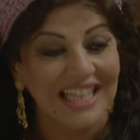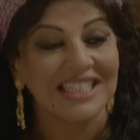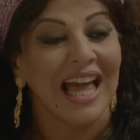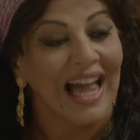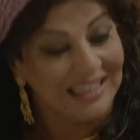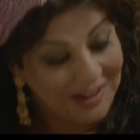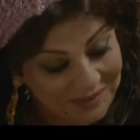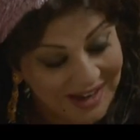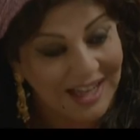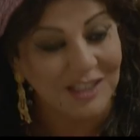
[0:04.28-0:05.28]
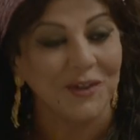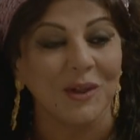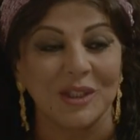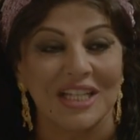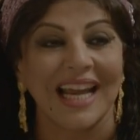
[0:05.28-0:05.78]
اشتغلت فراش في
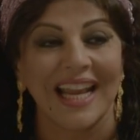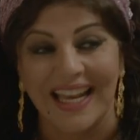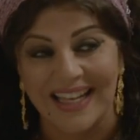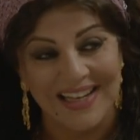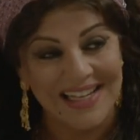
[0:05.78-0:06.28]
كوشاريل؟